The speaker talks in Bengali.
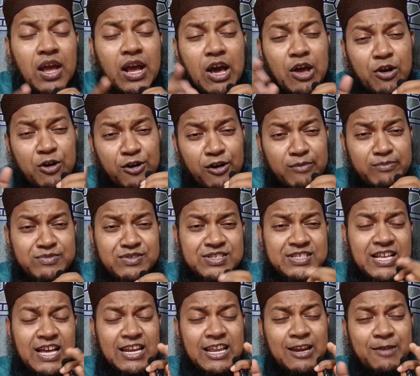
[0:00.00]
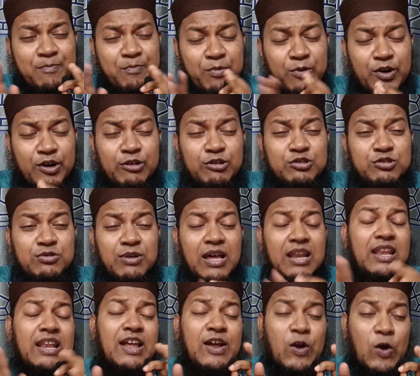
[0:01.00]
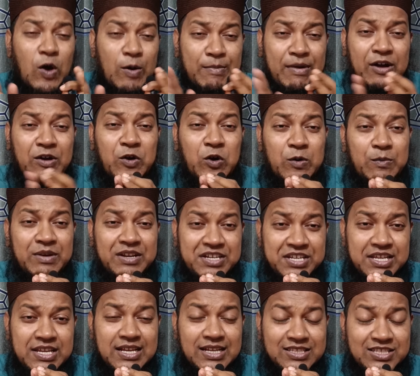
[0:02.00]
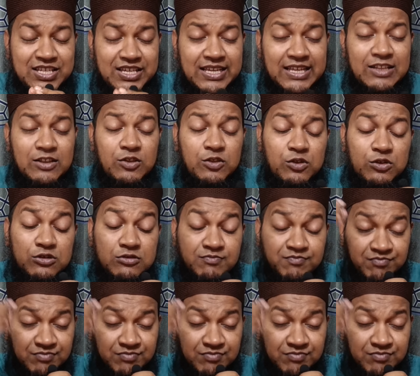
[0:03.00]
কারণ রমজানের পরেও তো আল্লাহ ক্ষমা করবে ঠিক আছে কিন্তু